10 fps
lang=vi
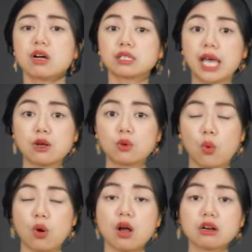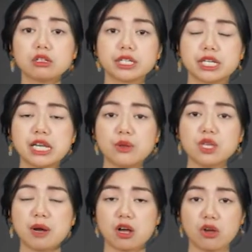cơ thể của con người nếu
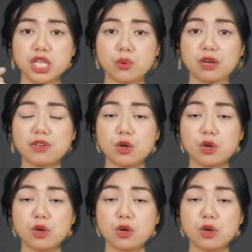như mà có nhiều cái vi